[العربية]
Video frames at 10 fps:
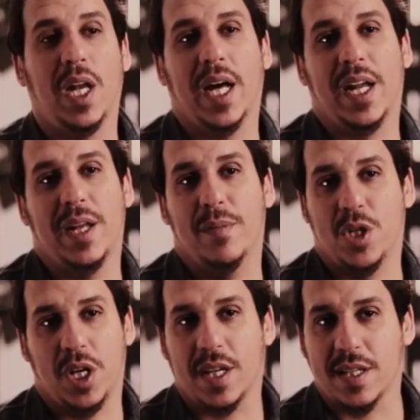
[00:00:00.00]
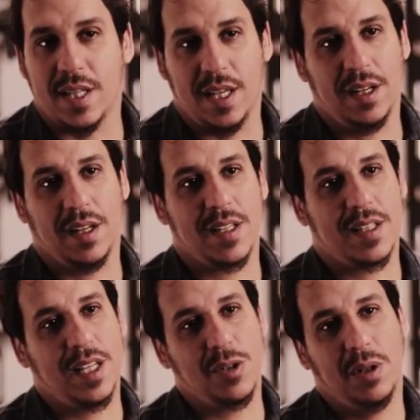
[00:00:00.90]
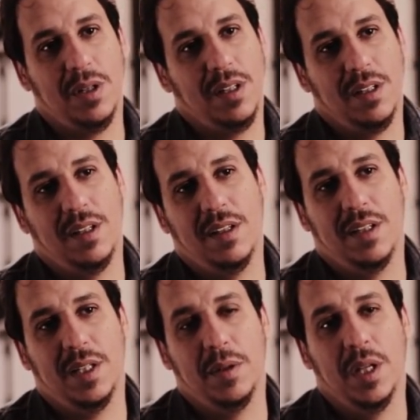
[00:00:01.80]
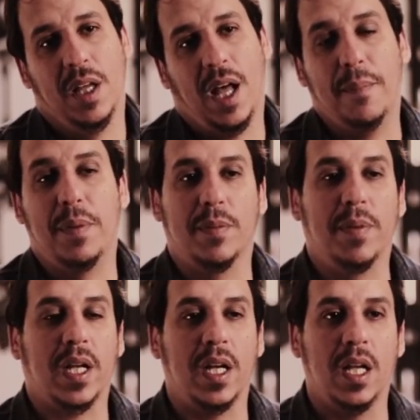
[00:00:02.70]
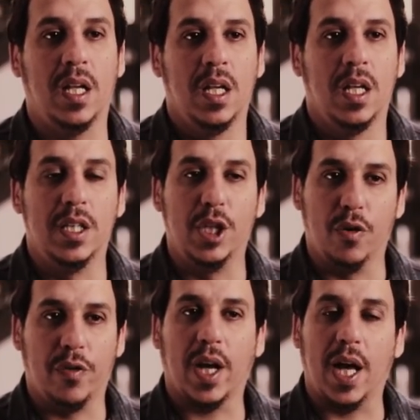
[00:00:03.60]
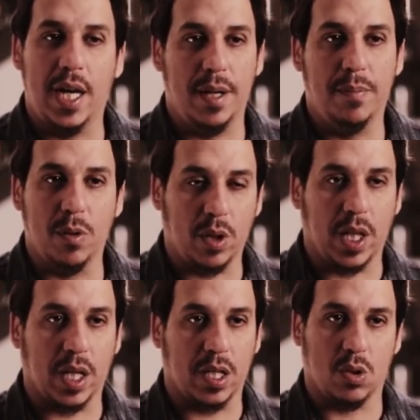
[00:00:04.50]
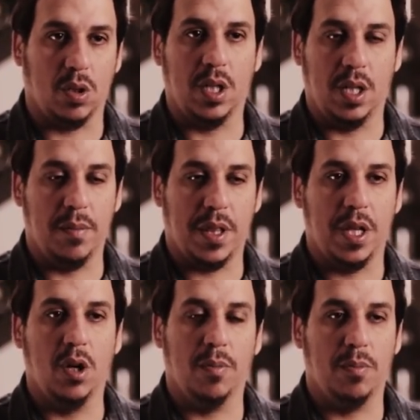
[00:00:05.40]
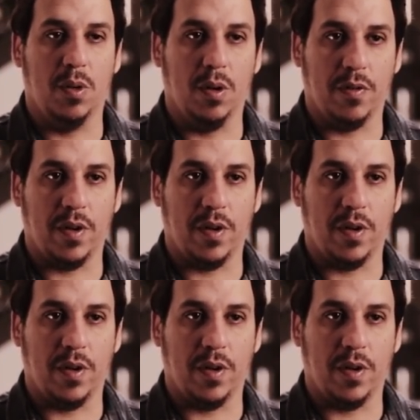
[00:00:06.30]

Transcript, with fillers: لا غير انا ماشي قصدي آه، قصدي شغل آه، حبيت برك نديرهم في قالب قلت لك شغل نمثلهم